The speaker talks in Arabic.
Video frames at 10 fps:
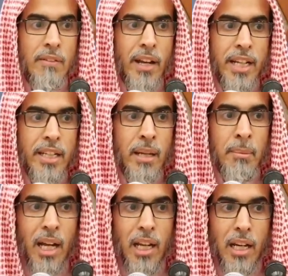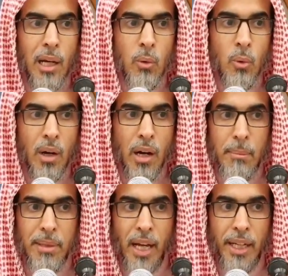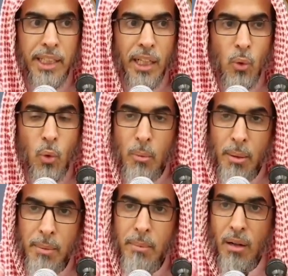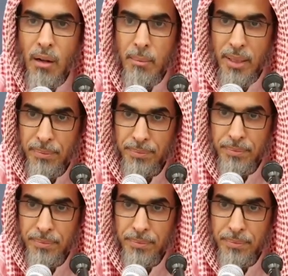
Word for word: فإن محله قبل أن يقوم من مقامه